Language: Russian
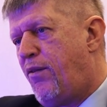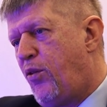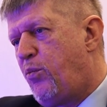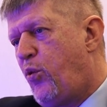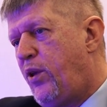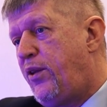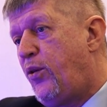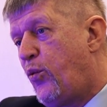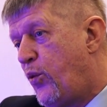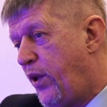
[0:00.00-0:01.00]
В любой
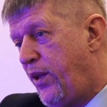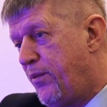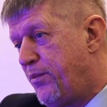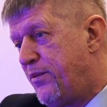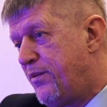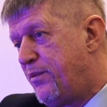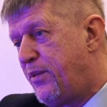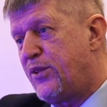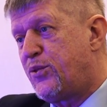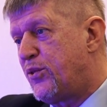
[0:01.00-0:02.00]
теории
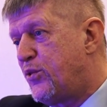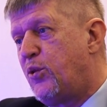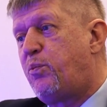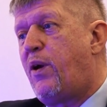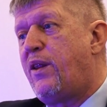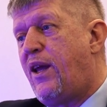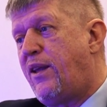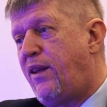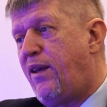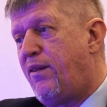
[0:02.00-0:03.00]
присутствует
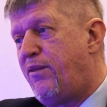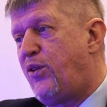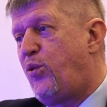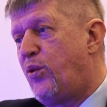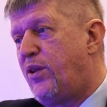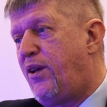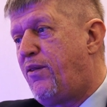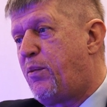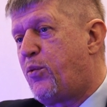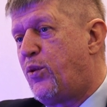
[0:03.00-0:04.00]
понятие, введенное
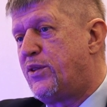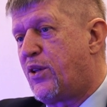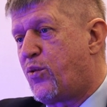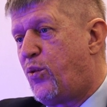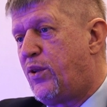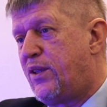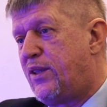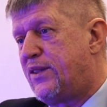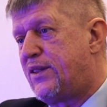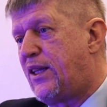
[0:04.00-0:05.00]
в обход закона
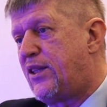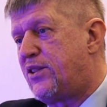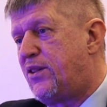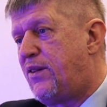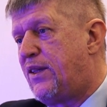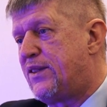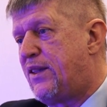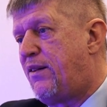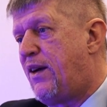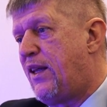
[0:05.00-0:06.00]
достаточного
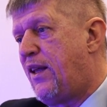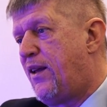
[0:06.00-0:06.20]
основания.